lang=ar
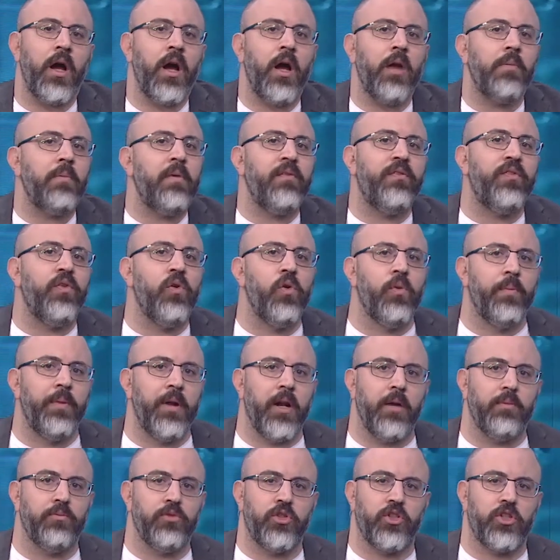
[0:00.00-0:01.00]
غير مفهومه
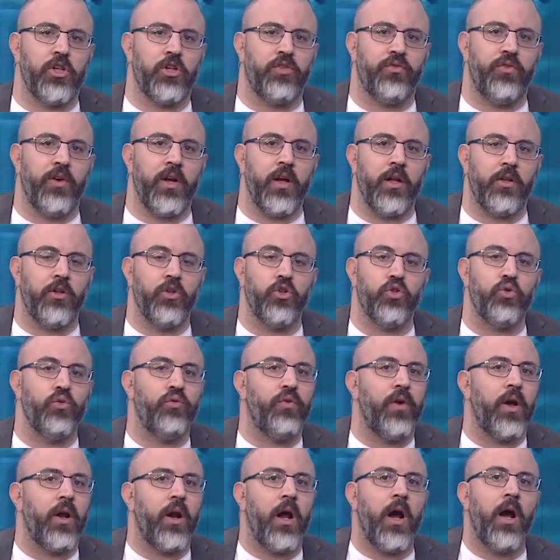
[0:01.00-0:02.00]
لمستشفيات نشوف
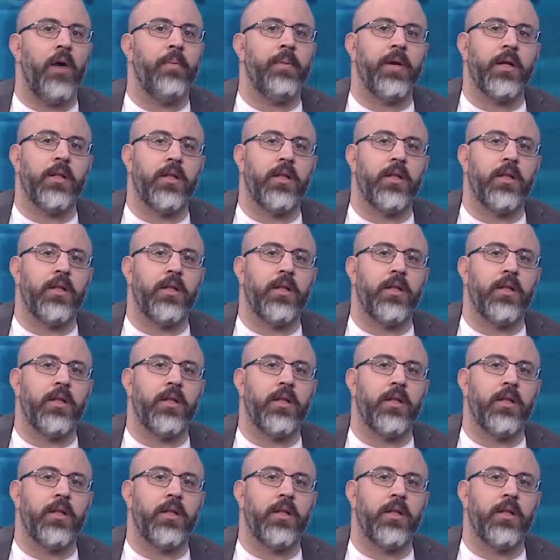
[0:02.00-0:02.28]
ارقام